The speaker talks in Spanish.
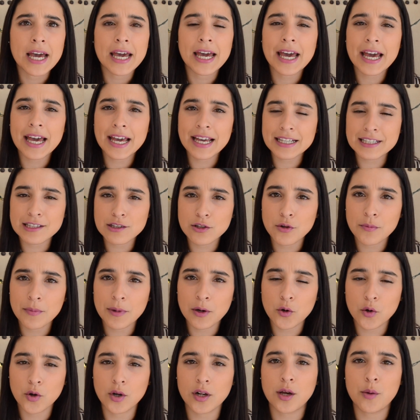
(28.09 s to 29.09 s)
¿Qué es lo
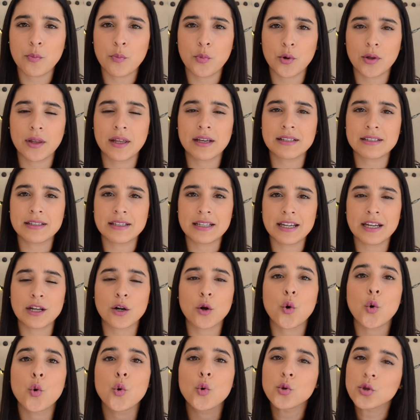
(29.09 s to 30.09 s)
mejor que puedo
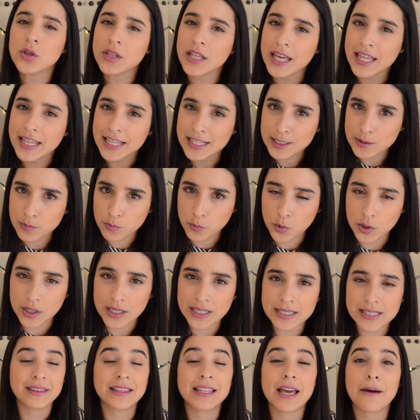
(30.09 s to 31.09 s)
hacer un día
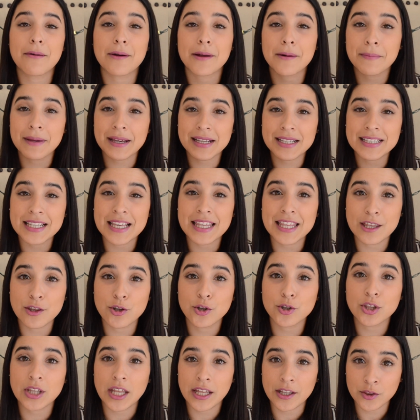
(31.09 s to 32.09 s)
después de haberme
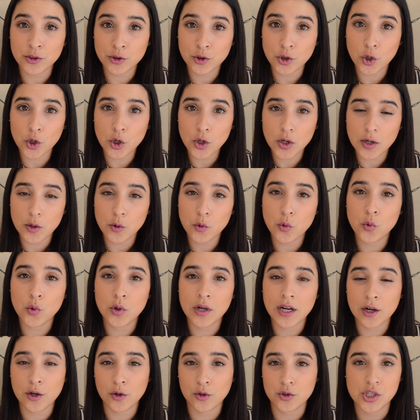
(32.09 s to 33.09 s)
excedido tanto
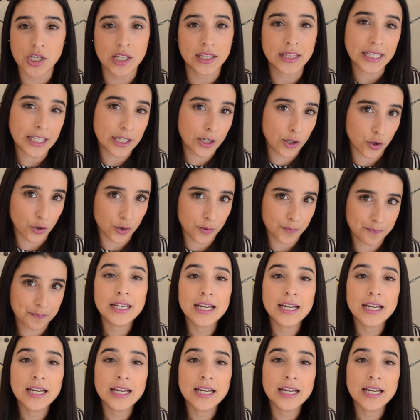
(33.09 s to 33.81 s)
una noche anterior?